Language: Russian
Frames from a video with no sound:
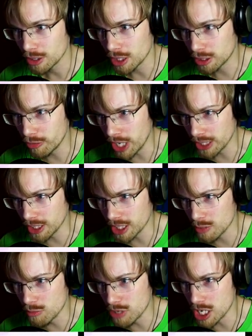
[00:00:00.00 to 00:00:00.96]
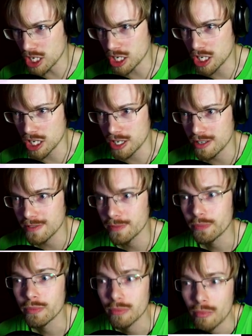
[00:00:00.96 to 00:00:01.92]
Отведай, маленький
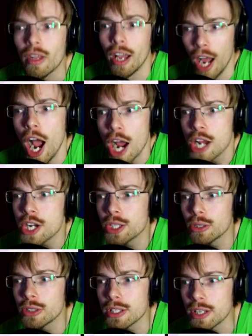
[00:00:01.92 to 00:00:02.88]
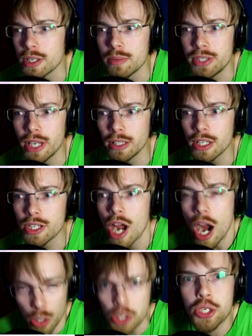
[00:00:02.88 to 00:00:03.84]
и что ты с этим сделаешь?
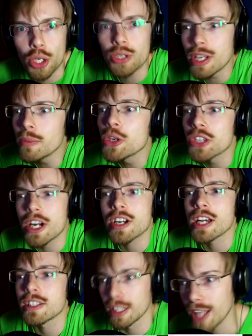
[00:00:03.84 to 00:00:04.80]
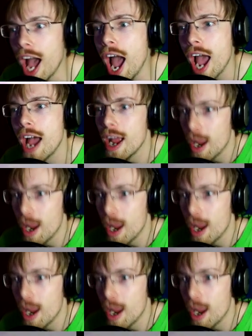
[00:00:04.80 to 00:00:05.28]
Хочешь еще со мной сражаться, да?